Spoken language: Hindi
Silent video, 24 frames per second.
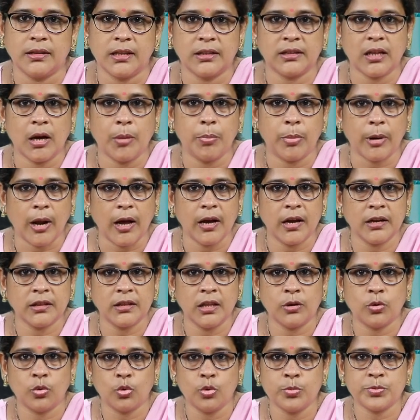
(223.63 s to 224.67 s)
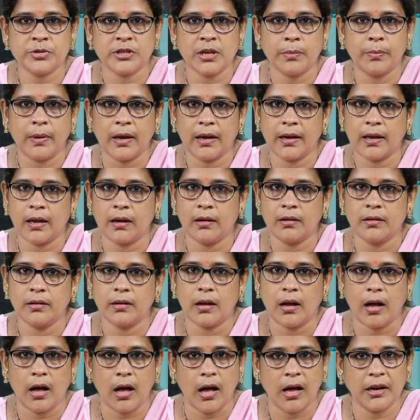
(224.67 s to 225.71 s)
तथा प्राकृतिक रूप से बहकर
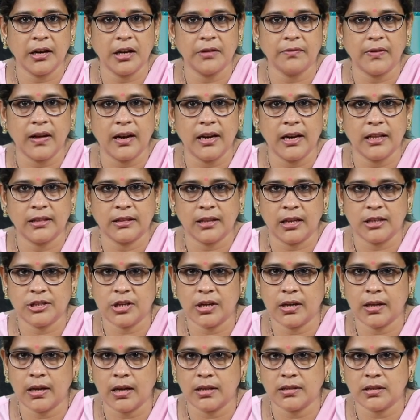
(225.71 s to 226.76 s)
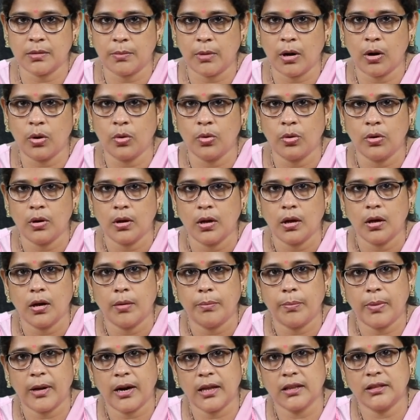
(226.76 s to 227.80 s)
आने वाले तलछट का जमाव
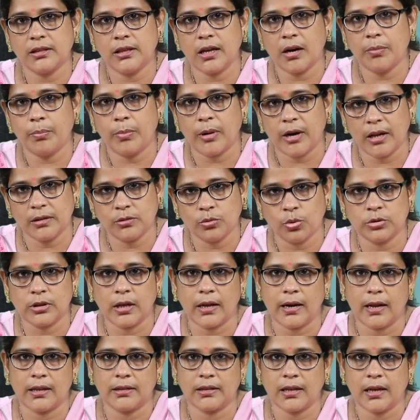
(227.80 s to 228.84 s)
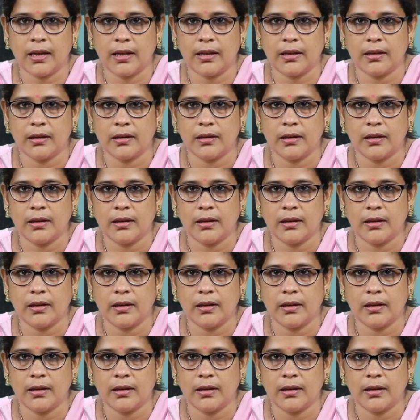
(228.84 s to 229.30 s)
परत दर परत होता रहता है